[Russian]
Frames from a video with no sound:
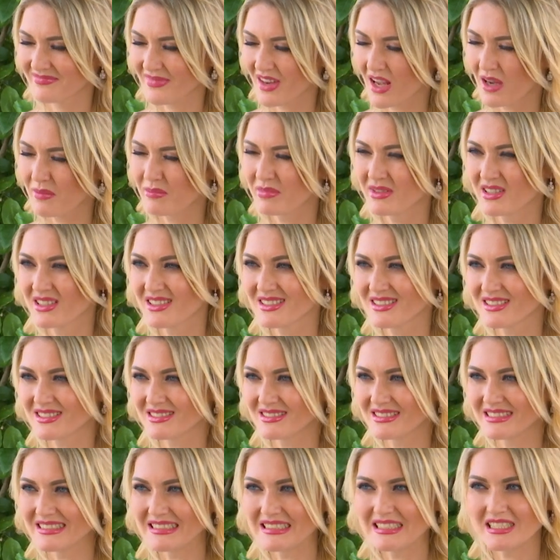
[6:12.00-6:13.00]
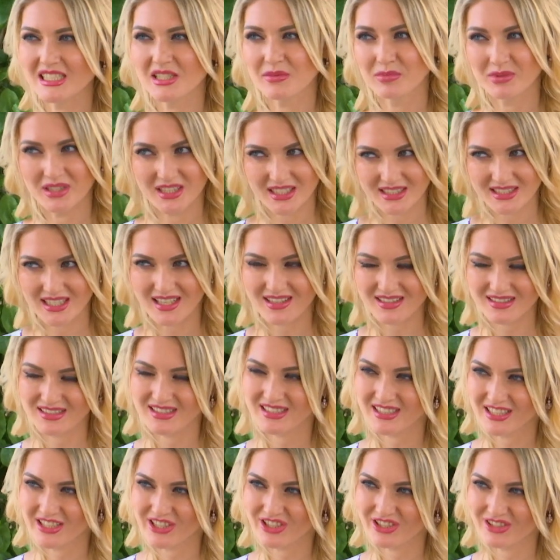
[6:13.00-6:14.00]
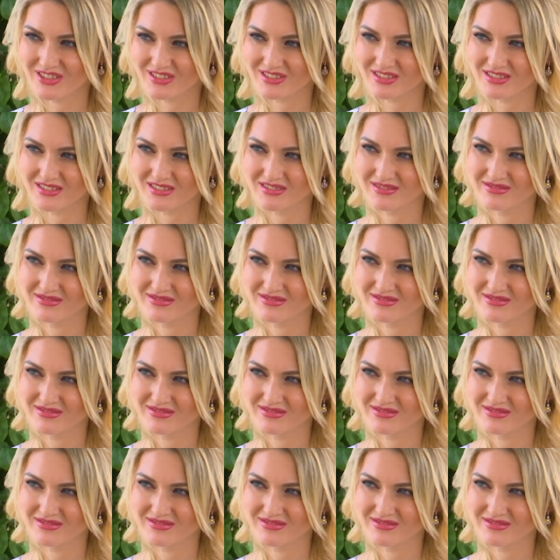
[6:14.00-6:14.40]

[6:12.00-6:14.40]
А были неблагодарные клиенты?